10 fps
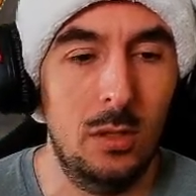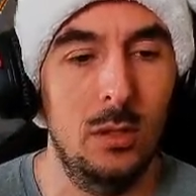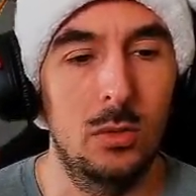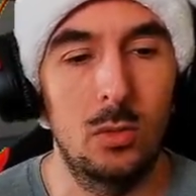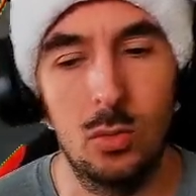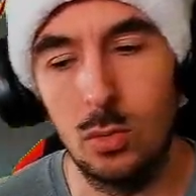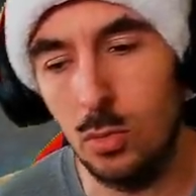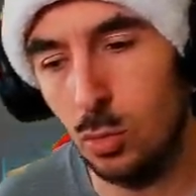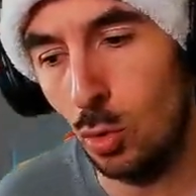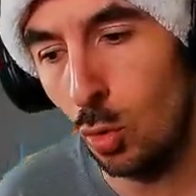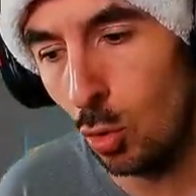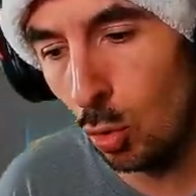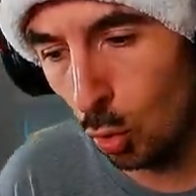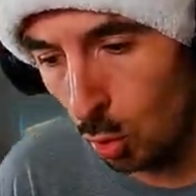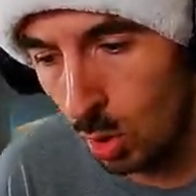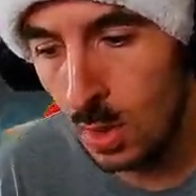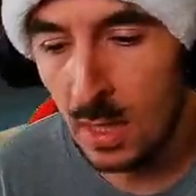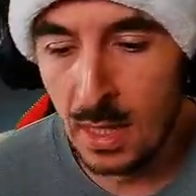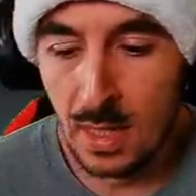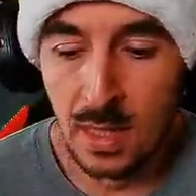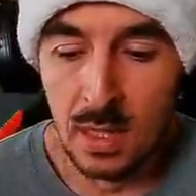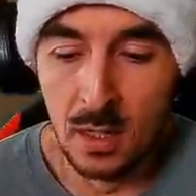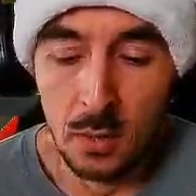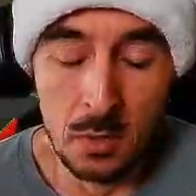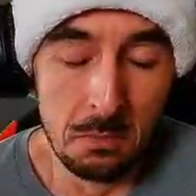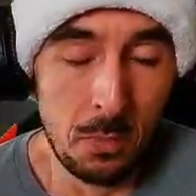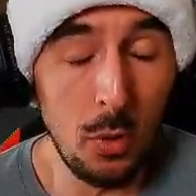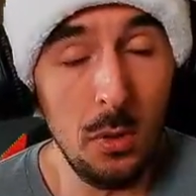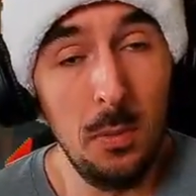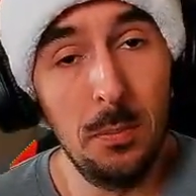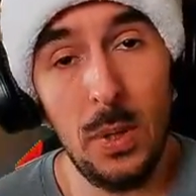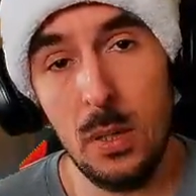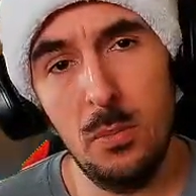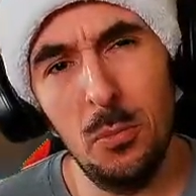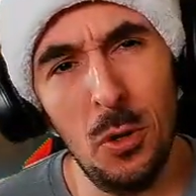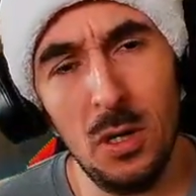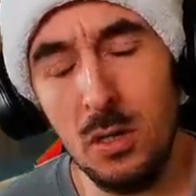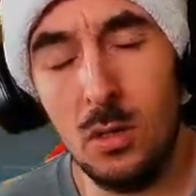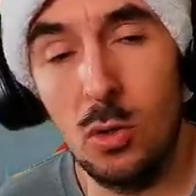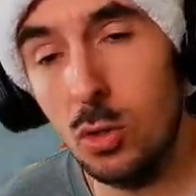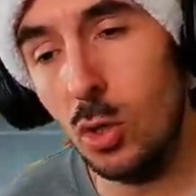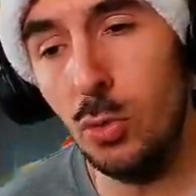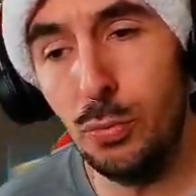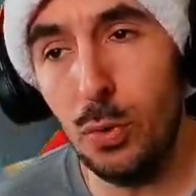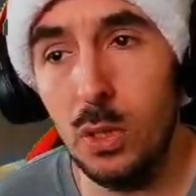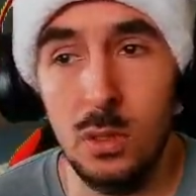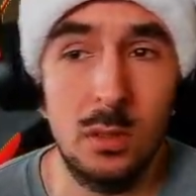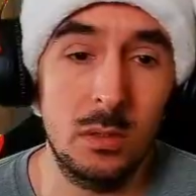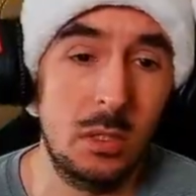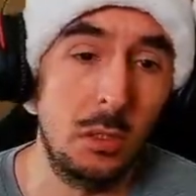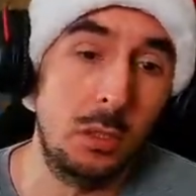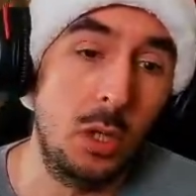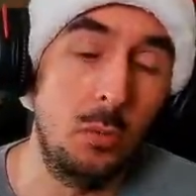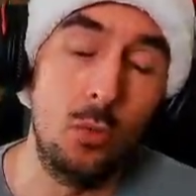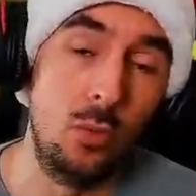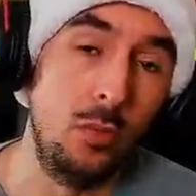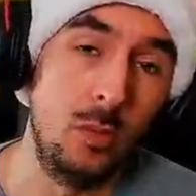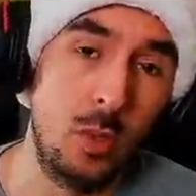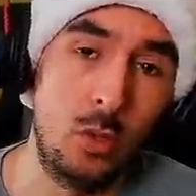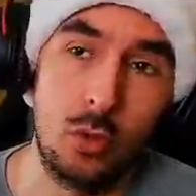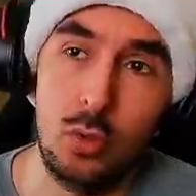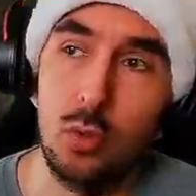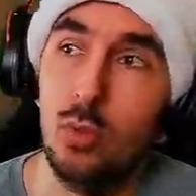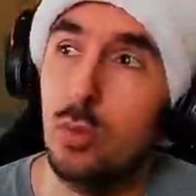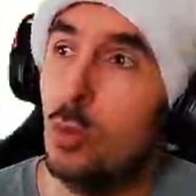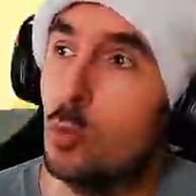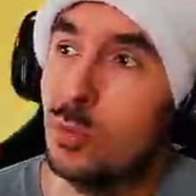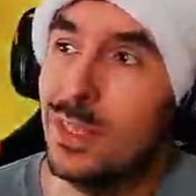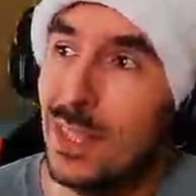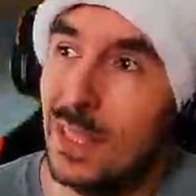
euh, de ce lot. Bon, bah moi, encore une fois, hein, c'est comme le nouveau mode de jeu, on ne sait